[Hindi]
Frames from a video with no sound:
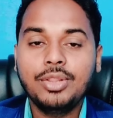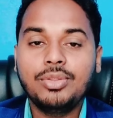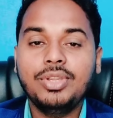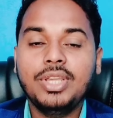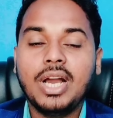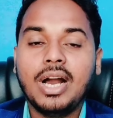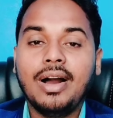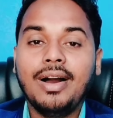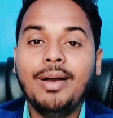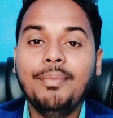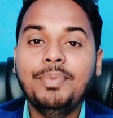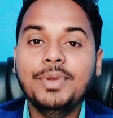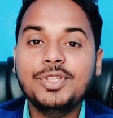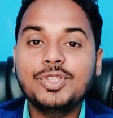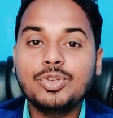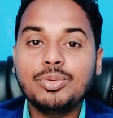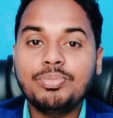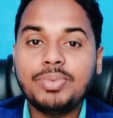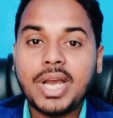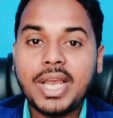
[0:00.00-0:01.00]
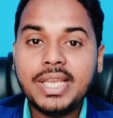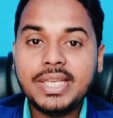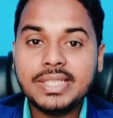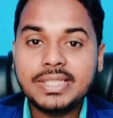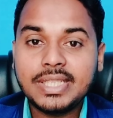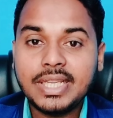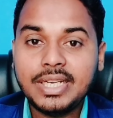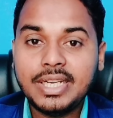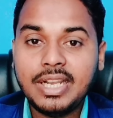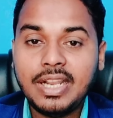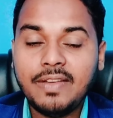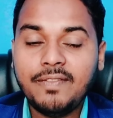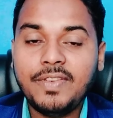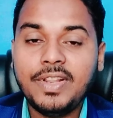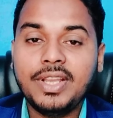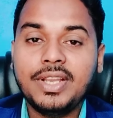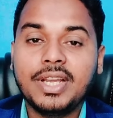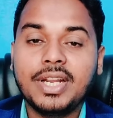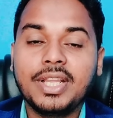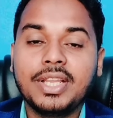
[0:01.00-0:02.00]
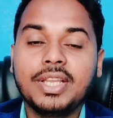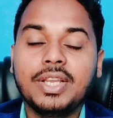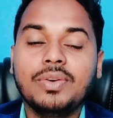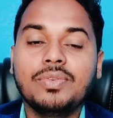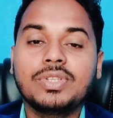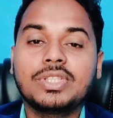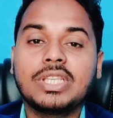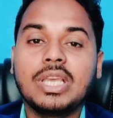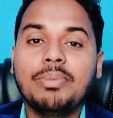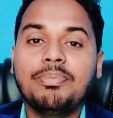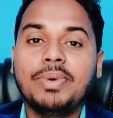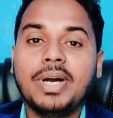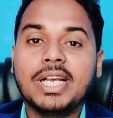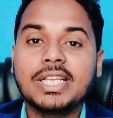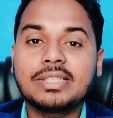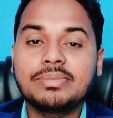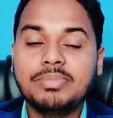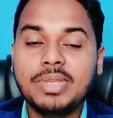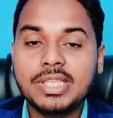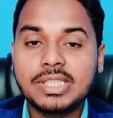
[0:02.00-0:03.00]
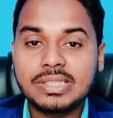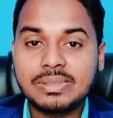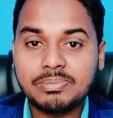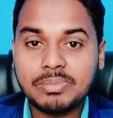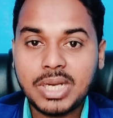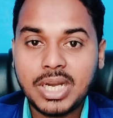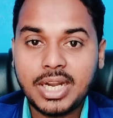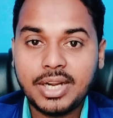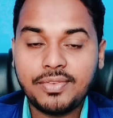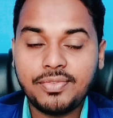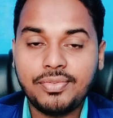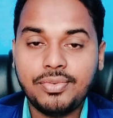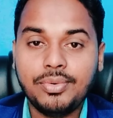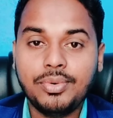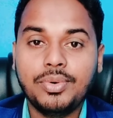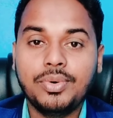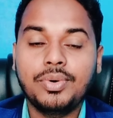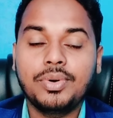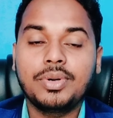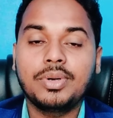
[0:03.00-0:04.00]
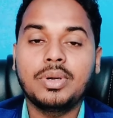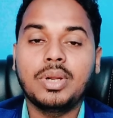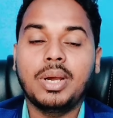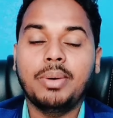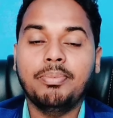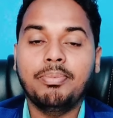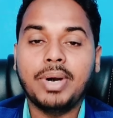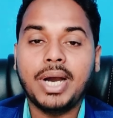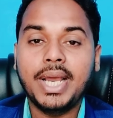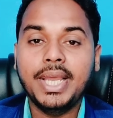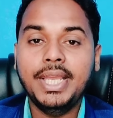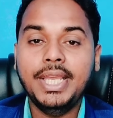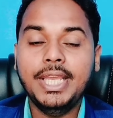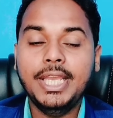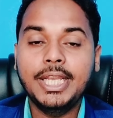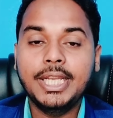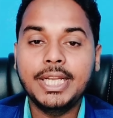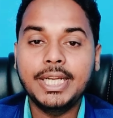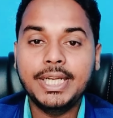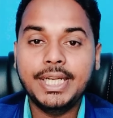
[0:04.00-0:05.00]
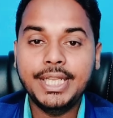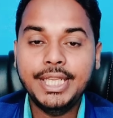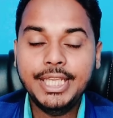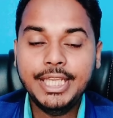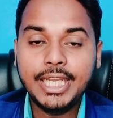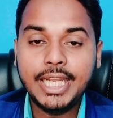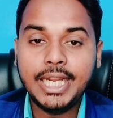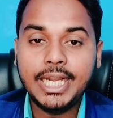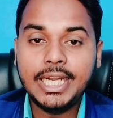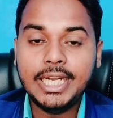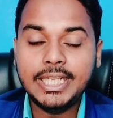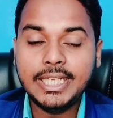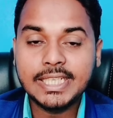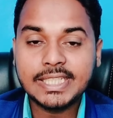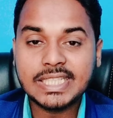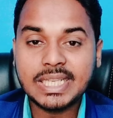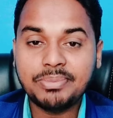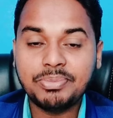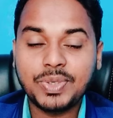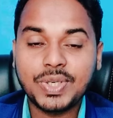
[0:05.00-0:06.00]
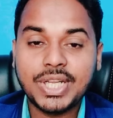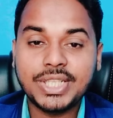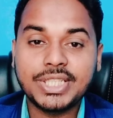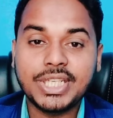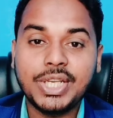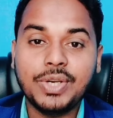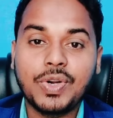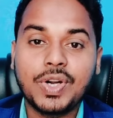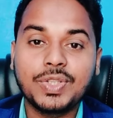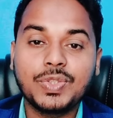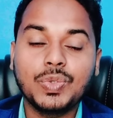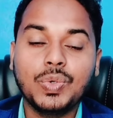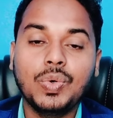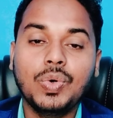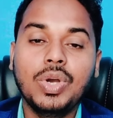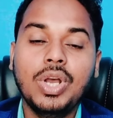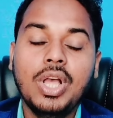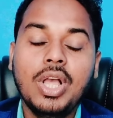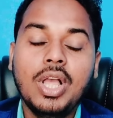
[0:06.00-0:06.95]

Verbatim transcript: तो यहाँ पे पे जो बाइक से डिलीवरी करेंगे उसके पास में स्मार्टफोन बाइक डीएल ये सब होना चाहिए और जो